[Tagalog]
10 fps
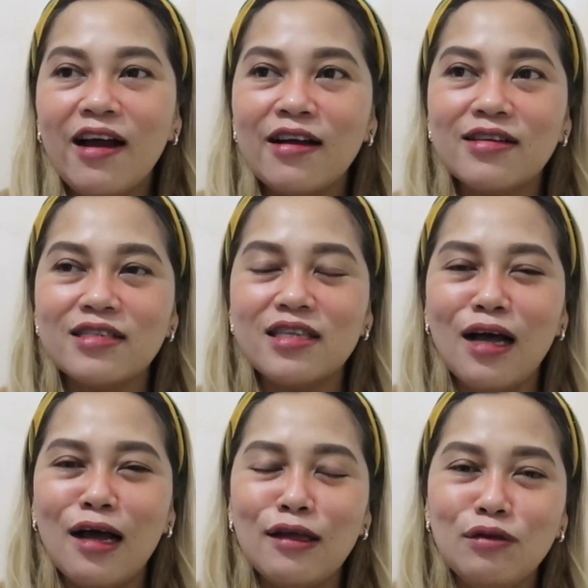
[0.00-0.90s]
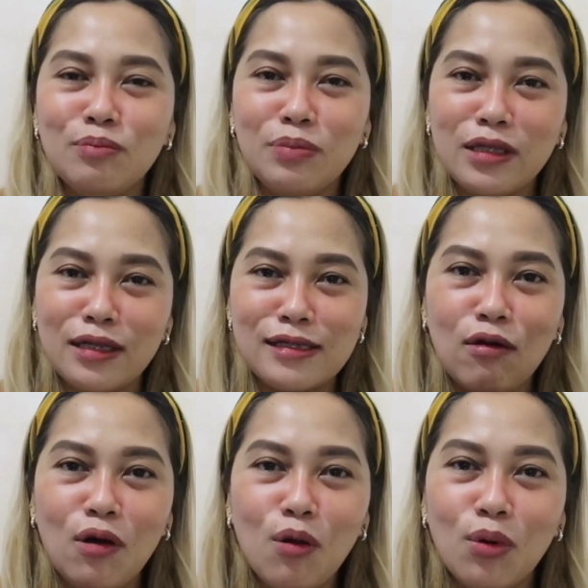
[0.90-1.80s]
hanggang sa yun pati
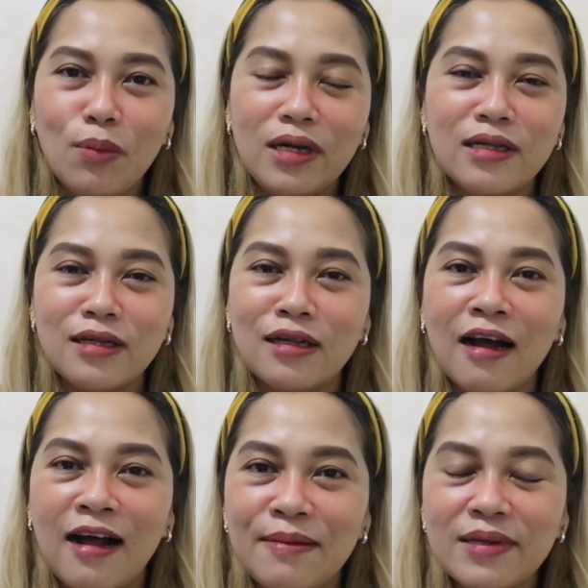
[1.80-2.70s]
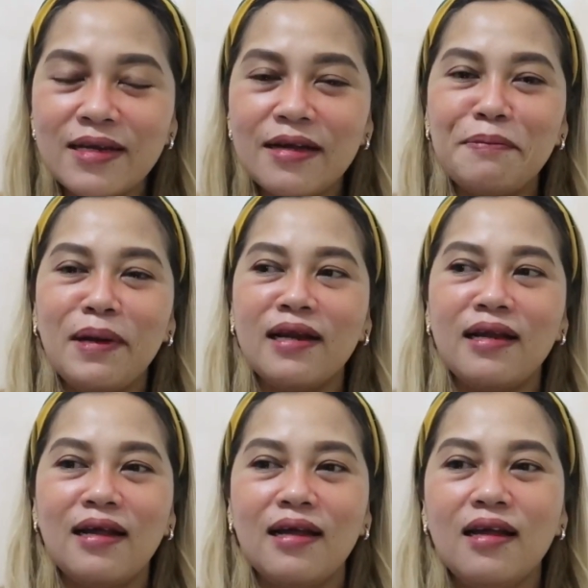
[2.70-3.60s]
asawa ko bumili na ng camera
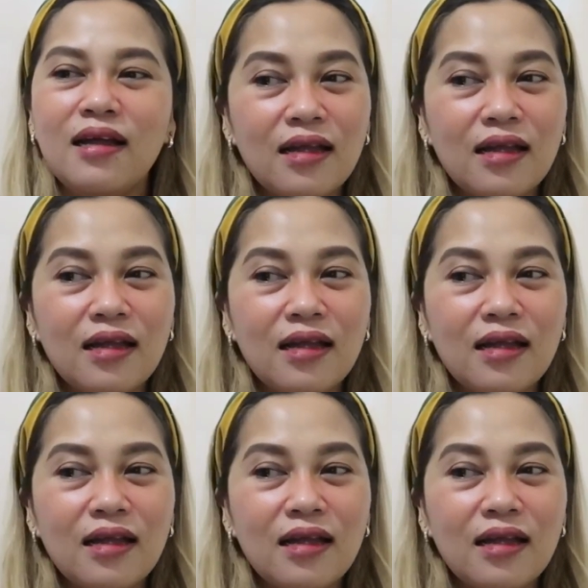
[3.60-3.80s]
para